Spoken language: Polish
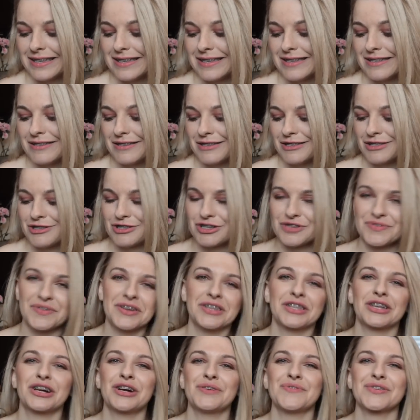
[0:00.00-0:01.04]
i, i coś
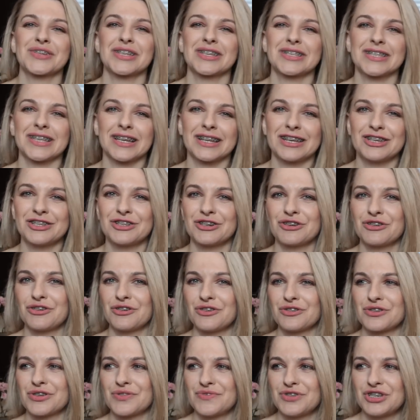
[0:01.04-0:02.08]
fajnego można znaleźć, tylko
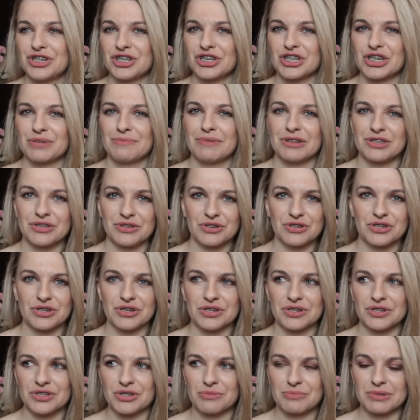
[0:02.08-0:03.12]
oczywiście trzeba coś
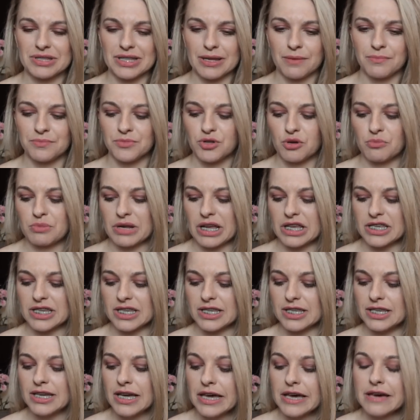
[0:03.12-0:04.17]
sobie tam dobrać
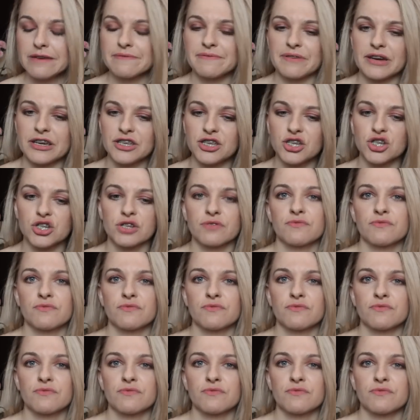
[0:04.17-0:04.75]
i Fajnie,